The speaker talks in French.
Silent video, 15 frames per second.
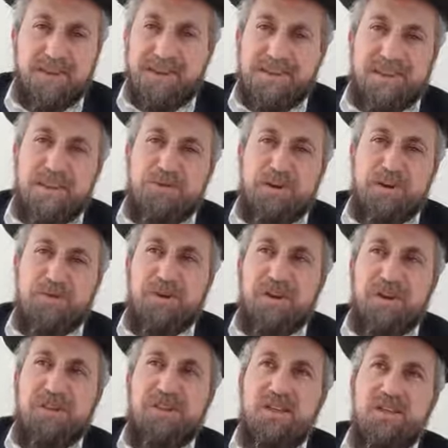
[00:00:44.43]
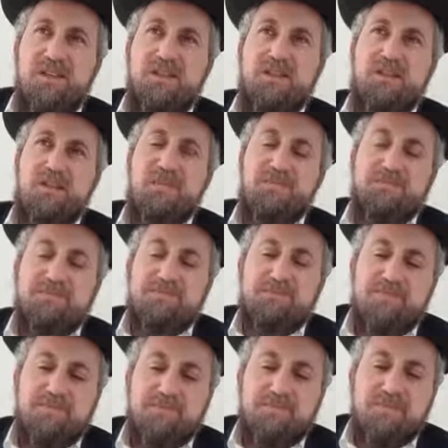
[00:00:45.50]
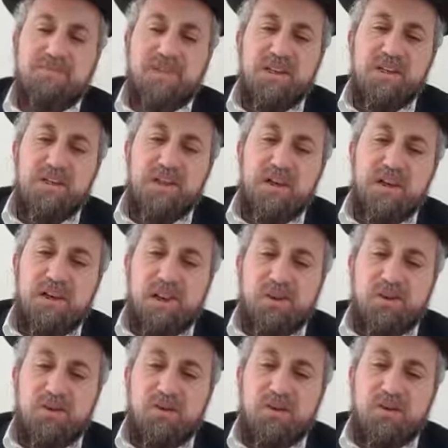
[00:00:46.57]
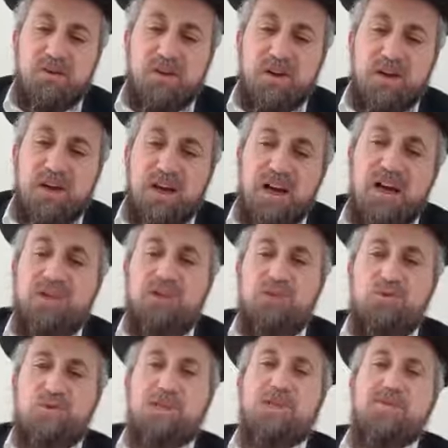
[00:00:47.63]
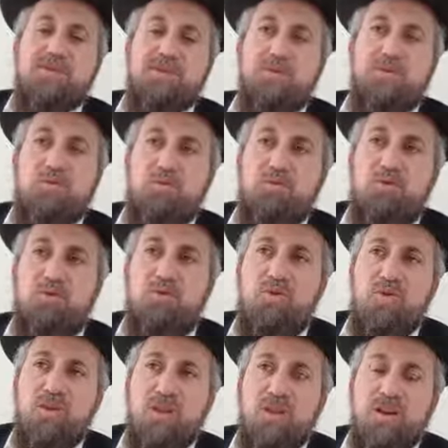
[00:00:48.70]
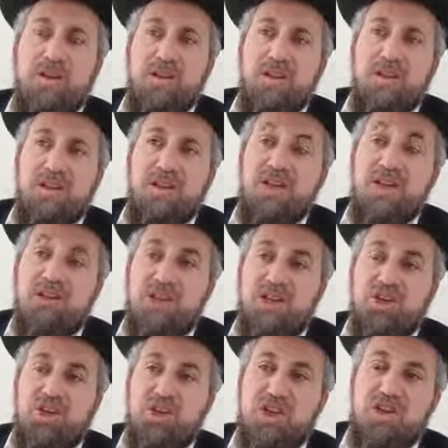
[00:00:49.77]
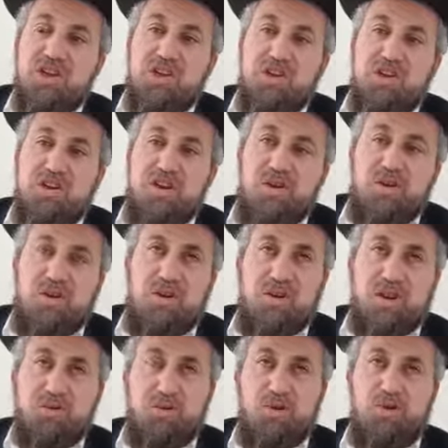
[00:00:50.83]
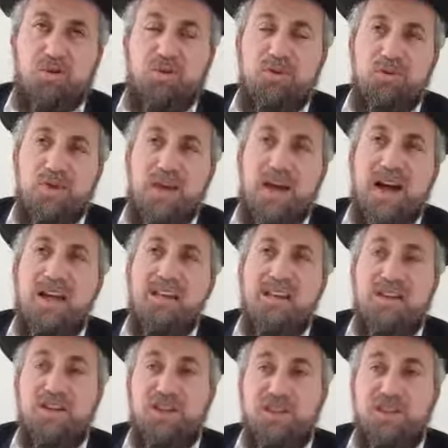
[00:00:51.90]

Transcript: C'est quoi ce nerf sciatique Alors, Rachid nous explique que le mot naché, en hébreu, han